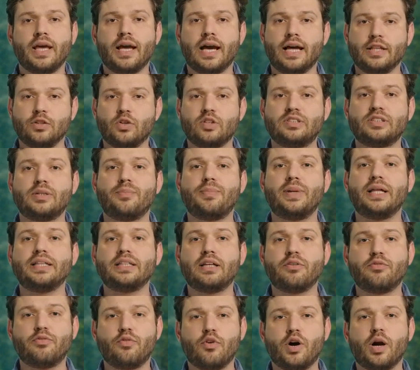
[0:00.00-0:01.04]
a nossa
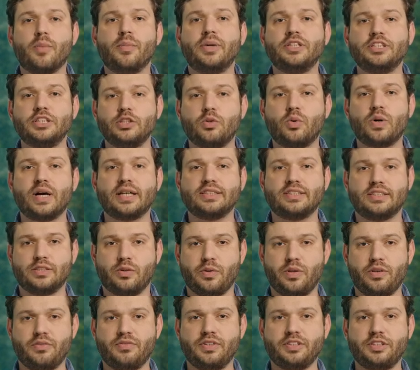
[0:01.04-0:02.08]
plataforma de
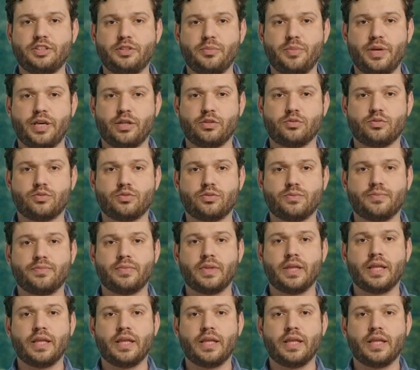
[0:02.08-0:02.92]
educação e investimentos.